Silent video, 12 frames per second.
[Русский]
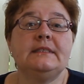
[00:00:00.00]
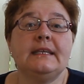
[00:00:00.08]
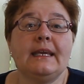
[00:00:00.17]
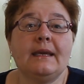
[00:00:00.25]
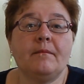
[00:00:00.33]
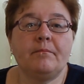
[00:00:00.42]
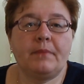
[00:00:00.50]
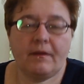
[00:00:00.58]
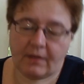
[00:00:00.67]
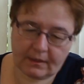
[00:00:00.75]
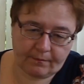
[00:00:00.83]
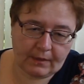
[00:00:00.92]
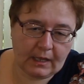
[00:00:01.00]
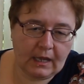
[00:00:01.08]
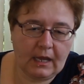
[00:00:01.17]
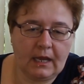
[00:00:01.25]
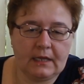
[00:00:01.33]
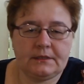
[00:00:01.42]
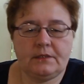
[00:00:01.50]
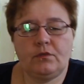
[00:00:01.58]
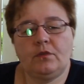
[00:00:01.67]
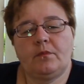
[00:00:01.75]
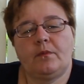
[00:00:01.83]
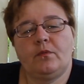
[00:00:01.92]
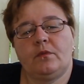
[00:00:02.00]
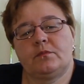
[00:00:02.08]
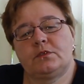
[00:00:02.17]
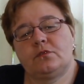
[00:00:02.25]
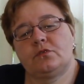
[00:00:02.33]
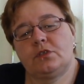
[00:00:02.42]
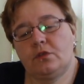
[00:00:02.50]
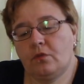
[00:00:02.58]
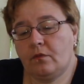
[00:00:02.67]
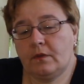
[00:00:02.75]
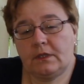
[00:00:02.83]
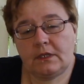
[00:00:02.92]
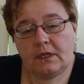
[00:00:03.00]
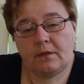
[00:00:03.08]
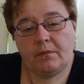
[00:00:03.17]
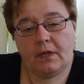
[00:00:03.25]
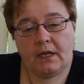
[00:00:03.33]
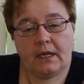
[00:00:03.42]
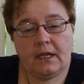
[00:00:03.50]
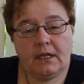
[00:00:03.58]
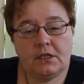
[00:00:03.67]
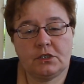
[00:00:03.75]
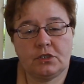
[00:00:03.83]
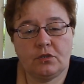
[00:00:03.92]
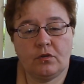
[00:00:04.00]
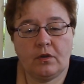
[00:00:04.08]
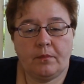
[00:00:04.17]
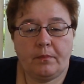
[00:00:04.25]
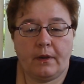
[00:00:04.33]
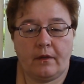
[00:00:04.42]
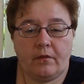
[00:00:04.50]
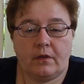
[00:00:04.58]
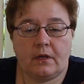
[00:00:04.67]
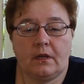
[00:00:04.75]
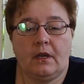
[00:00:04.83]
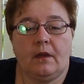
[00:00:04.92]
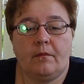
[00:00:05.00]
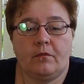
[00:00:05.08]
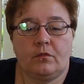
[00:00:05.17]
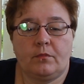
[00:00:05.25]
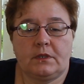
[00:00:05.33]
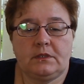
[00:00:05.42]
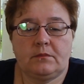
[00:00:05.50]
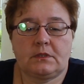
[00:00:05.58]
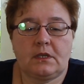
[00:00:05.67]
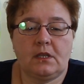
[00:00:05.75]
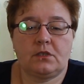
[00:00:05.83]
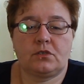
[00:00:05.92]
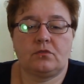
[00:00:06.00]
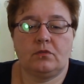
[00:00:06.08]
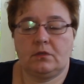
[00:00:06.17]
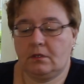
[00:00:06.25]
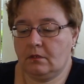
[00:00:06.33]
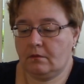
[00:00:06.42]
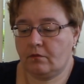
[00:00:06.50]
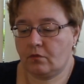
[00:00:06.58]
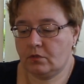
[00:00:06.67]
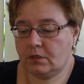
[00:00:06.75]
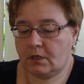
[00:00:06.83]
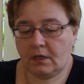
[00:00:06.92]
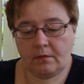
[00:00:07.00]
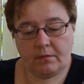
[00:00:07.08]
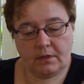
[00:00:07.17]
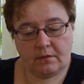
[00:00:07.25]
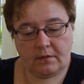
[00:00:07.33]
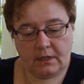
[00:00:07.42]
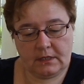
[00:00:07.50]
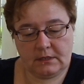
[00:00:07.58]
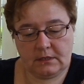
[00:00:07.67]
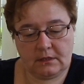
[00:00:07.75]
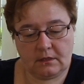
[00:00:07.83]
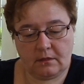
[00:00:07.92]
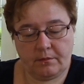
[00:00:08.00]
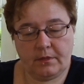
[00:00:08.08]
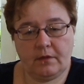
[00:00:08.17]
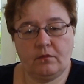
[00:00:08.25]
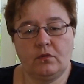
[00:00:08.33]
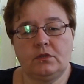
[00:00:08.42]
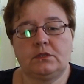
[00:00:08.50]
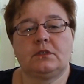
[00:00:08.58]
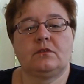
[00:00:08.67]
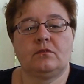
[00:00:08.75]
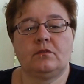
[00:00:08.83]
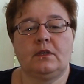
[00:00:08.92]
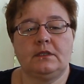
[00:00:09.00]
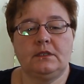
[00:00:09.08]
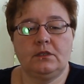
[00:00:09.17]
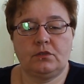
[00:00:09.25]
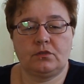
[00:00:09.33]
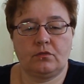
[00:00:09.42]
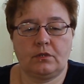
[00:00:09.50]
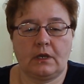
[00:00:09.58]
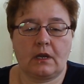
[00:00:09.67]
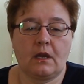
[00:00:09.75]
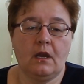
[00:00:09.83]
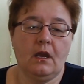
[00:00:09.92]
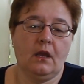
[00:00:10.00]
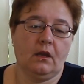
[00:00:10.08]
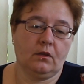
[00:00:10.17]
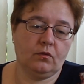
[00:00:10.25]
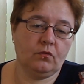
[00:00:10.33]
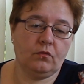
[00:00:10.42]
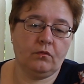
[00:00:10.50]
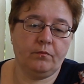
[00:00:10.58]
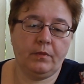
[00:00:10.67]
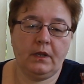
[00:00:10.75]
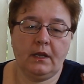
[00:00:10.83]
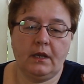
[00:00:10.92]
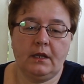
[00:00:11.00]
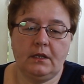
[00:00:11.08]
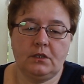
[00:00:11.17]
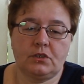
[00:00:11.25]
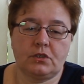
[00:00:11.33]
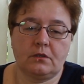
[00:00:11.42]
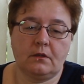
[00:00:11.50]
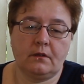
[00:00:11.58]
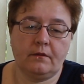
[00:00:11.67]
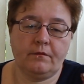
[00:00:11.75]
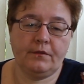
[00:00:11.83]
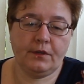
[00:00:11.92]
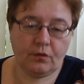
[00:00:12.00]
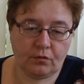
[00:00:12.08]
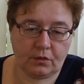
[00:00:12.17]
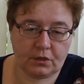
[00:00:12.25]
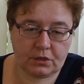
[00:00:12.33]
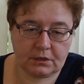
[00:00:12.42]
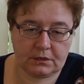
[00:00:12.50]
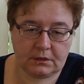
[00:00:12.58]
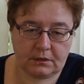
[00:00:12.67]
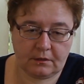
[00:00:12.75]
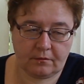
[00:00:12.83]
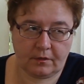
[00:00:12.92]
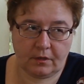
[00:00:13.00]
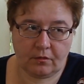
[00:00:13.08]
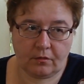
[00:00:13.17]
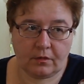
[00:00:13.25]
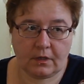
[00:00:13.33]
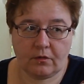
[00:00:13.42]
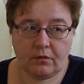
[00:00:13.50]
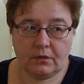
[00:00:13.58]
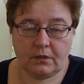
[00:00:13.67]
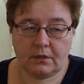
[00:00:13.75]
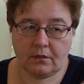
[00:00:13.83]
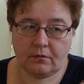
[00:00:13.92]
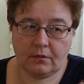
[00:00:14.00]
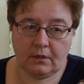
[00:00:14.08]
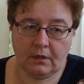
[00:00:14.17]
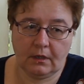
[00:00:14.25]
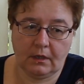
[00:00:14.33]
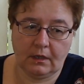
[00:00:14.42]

Всем привет! А сегодня мы будем слушать новый трек Билли Айлиш «You are Вот Максим сказал, что это вроде как бы «Твоя сила» переводится, но надеюсь, что так. Ну, Билли Айлиш э, в ее нежности, в ее какой-то такой